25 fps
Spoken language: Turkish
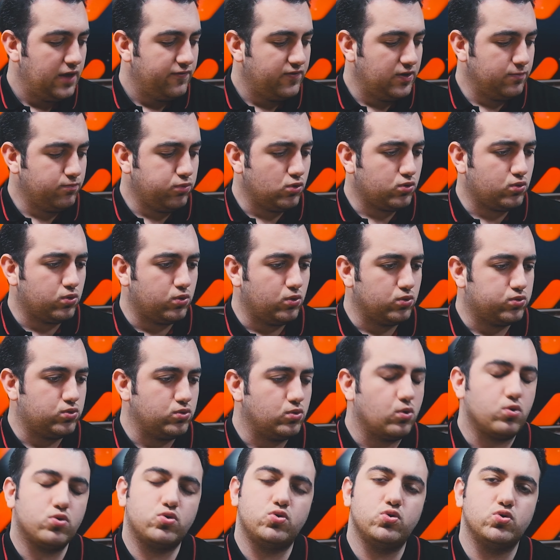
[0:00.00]
Ve bu koltuğun
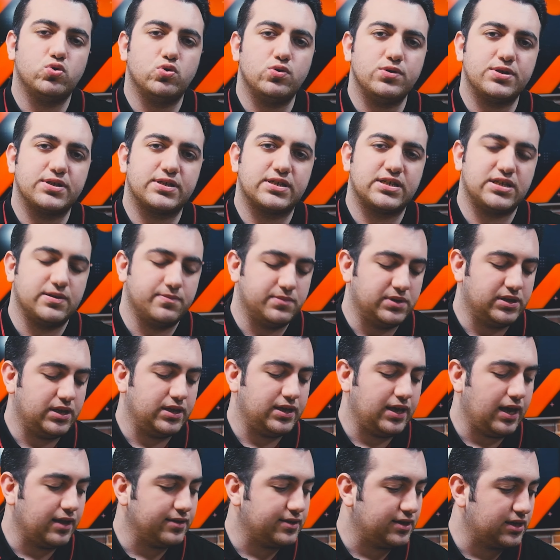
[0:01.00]
oturduğunuz kısımlarında
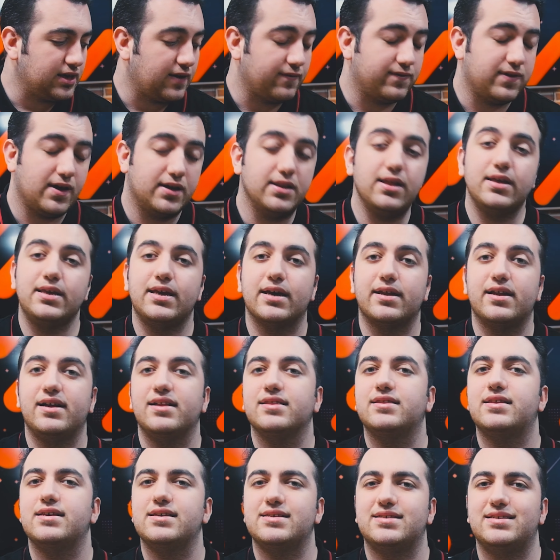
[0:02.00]
yan taraflarda
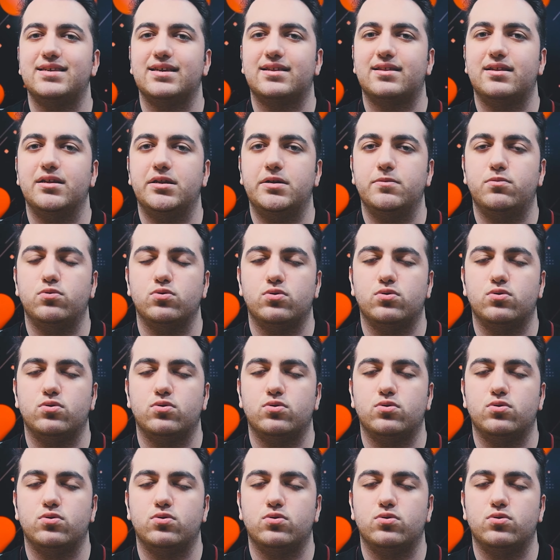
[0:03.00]
yanal destekleri